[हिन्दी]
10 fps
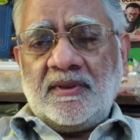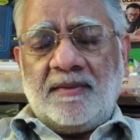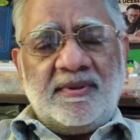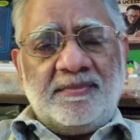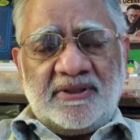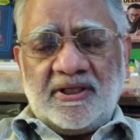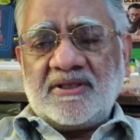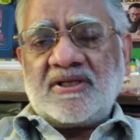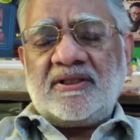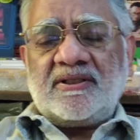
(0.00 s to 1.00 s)
अपनी पत्नी के
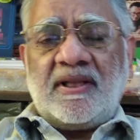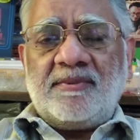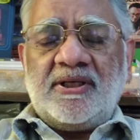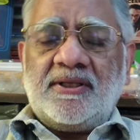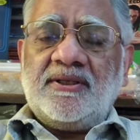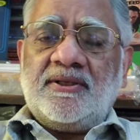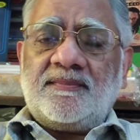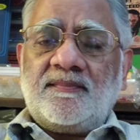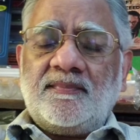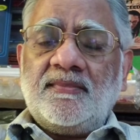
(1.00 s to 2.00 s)
साथ किताबें लिखी हैं
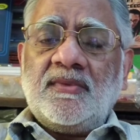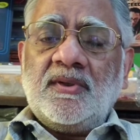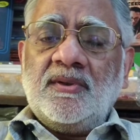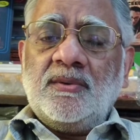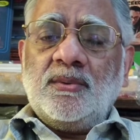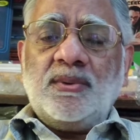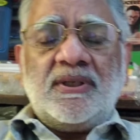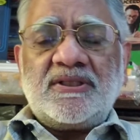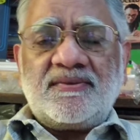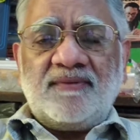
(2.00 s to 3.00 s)

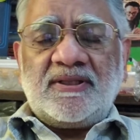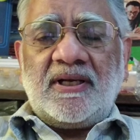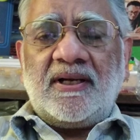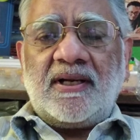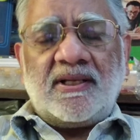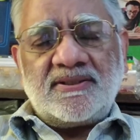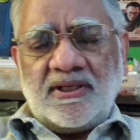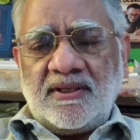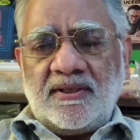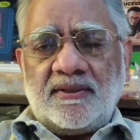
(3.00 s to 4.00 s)
उनकी सफलता का राज
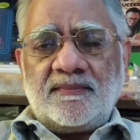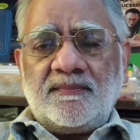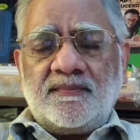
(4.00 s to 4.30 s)
यही है